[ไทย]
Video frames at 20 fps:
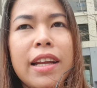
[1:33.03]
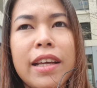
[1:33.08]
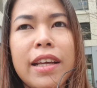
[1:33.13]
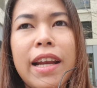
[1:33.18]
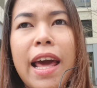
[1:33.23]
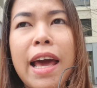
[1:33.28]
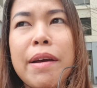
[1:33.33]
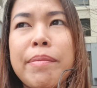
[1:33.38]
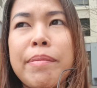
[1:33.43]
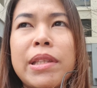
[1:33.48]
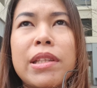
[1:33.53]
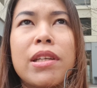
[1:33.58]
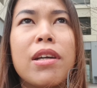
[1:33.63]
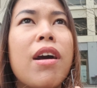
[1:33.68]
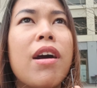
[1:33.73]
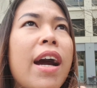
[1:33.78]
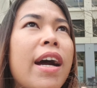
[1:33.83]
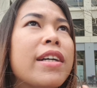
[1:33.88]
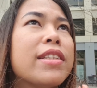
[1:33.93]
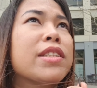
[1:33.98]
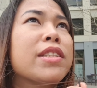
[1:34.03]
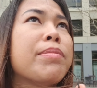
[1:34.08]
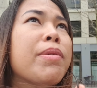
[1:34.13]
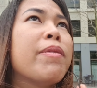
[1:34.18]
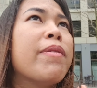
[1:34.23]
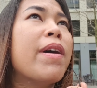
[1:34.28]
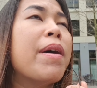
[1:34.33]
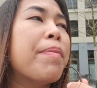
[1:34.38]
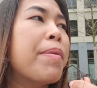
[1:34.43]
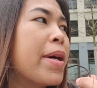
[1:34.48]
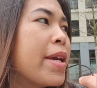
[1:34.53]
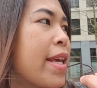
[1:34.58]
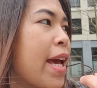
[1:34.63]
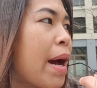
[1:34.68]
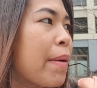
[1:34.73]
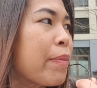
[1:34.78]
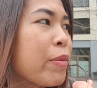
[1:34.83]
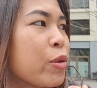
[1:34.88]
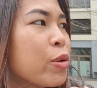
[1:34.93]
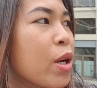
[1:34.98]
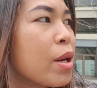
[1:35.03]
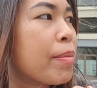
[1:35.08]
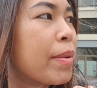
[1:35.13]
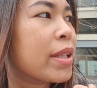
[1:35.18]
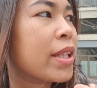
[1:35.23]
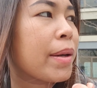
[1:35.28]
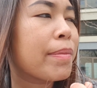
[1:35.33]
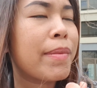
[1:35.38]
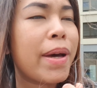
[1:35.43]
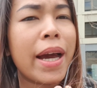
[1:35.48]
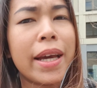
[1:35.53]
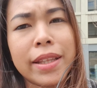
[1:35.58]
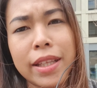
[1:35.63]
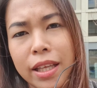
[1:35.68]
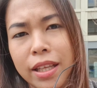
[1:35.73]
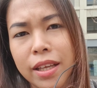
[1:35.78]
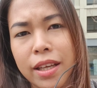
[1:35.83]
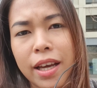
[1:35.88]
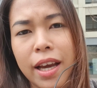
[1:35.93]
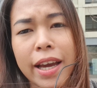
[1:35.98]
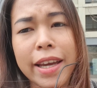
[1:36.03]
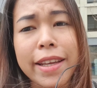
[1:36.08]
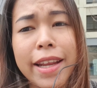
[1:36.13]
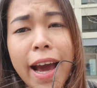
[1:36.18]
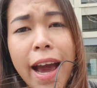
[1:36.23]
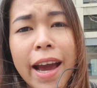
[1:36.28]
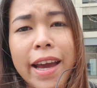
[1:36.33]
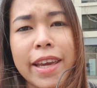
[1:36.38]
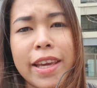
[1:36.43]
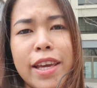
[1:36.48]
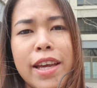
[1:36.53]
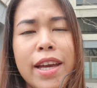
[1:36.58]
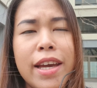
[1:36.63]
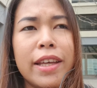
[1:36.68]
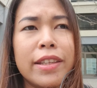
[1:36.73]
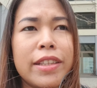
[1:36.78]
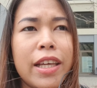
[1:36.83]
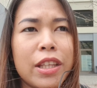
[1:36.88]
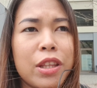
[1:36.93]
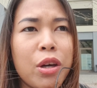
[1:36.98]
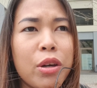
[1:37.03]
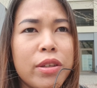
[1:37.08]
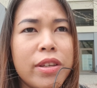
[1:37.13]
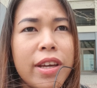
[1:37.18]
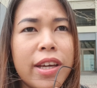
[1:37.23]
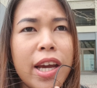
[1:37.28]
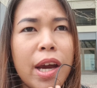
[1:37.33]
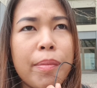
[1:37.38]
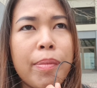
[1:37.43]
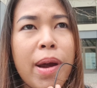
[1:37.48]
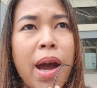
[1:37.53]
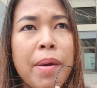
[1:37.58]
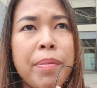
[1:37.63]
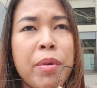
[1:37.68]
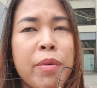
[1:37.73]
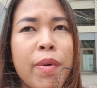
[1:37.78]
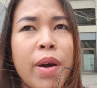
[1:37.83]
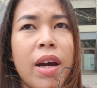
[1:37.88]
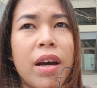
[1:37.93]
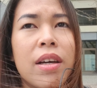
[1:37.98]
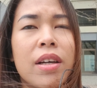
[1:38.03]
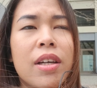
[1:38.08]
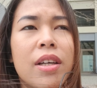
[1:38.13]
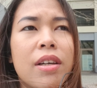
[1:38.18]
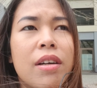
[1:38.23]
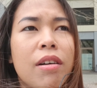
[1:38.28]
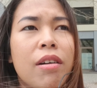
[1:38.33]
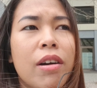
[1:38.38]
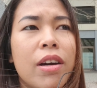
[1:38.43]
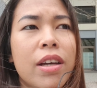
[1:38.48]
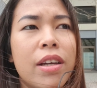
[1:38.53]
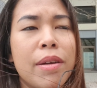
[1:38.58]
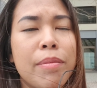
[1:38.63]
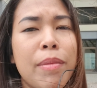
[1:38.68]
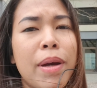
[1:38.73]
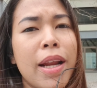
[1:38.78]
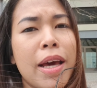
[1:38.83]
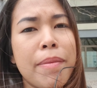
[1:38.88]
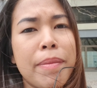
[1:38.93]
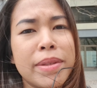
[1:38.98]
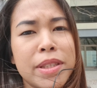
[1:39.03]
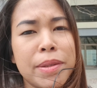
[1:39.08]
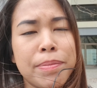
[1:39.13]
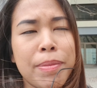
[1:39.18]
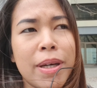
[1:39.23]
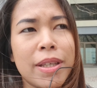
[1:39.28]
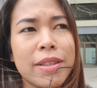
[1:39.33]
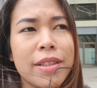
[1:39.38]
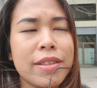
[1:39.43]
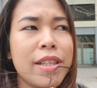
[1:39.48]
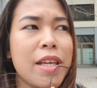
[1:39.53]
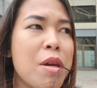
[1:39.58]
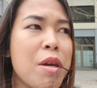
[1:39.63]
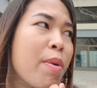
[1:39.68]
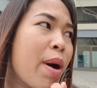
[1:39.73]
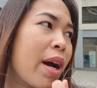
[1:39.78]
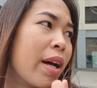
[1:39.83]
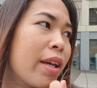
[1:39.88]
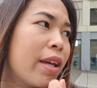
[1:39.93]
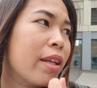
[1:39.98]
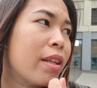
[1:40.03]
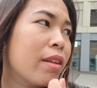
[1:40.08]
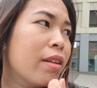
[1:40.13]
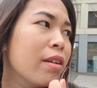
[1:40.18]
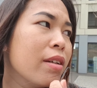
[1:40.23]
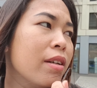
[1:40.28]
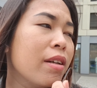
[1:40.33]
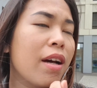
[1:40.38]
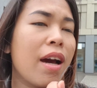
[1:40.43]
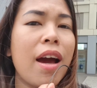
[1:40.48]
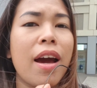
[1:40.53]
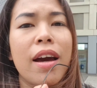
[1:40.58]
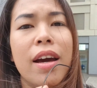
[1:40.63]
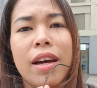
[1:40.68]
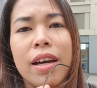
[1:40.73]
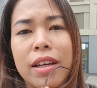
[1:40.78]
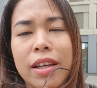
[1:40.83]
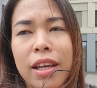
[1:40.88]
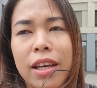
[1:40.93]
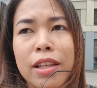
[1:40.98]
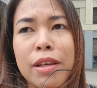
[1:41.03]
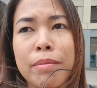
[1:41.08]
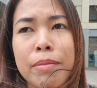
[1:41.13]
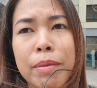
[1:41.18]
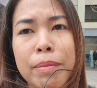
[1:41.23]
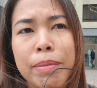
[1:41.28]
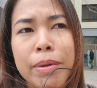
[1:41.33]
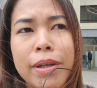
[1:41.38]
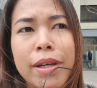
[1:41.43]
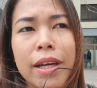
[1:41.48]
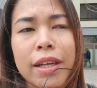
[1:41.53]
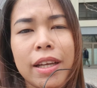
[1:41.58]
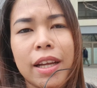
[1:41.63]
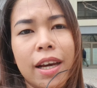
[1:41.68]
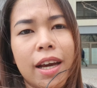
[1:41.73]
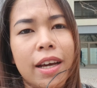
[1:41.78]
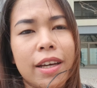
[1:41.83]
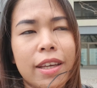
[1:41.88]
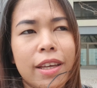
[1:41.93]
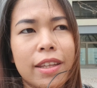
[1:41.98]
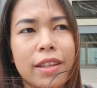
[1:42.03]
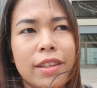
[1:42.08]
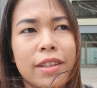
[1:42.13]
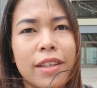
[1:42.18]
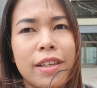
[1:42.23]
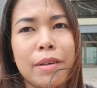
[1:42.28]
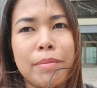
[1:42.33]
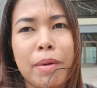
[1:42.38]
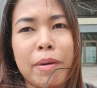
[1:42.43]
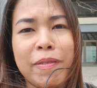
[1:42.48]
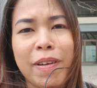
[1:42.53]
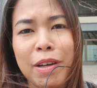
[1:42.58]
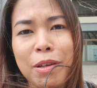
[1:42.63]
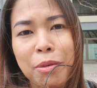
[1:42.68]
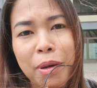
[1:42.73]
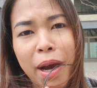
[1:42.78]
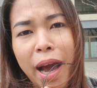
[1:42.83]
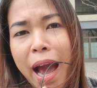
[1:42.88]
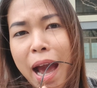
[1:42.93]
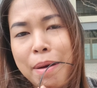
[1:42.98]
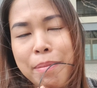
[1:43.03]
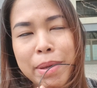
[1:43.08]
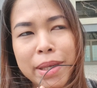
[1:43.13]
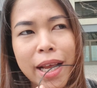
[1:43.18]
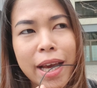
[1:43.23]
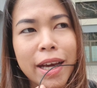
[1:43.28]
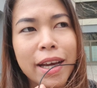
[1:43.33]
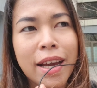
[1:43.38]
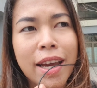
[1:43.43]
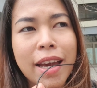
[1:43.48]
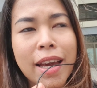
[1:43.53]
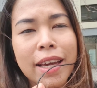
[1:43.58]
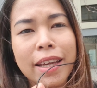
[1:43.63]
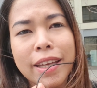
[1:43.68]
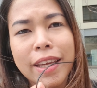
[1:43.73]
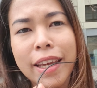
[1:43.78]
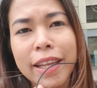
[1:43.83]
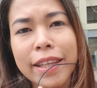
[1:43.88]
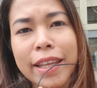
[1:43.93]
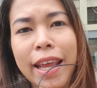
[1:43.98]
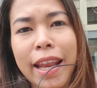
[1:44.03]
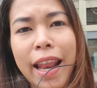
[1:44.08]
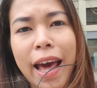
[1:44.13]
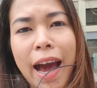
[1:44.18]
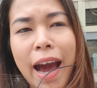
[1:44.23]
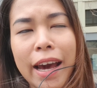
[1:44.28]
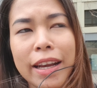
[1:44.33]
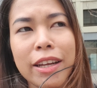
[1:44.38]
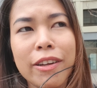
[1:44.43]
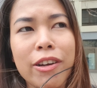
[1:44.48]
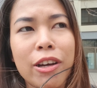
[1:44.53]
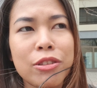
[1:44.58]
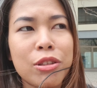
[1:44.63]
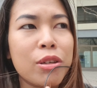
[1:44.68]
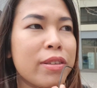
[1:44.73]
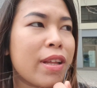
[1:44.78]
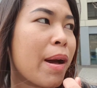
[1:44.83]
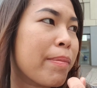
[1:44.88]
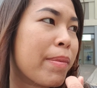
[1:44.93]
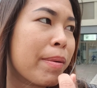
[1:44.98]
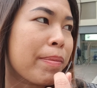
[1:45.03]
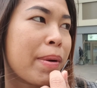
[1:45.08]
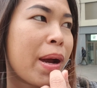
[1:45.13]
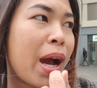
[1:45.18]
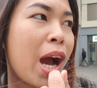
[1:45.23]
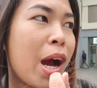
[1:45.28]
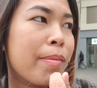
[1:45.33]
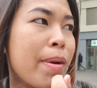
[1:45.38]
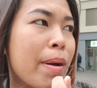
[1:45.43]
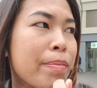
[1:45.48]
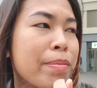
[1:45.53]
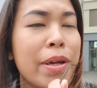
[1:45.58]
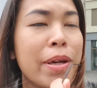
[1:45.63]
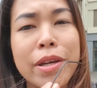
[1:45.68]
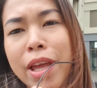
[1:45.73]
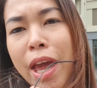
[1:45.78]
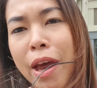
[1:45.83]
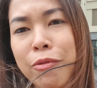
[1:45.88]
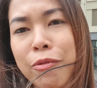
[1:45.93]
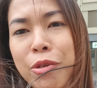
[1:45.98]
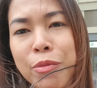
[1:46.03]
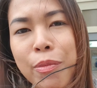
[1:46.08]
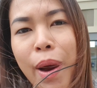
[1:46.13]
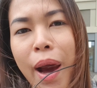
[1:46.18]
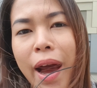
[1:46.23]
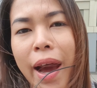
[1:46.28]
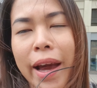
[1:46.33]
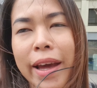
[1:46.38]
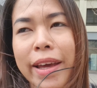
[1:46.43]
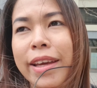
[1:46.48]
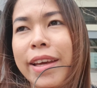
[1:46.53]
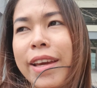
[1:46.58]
แรกๆมันก็อาจจะแบบว่าพยายามอยู่ให้มันแบบได้แต่ให้ได้ แต่ตอนนี้กลับกลายเป็นว่าเฮ้ยเมื่อไหร่มันจะเปิดสักทีว่าคิดถึงอ่ะ คิดถึงเพื่อนๆนะคะ คิดถึงแบบว่าลูกค้ามานั่งกินในร้านแล้วเราต้องทำกับข้าวแบบเยอะแยะวุ่นวาย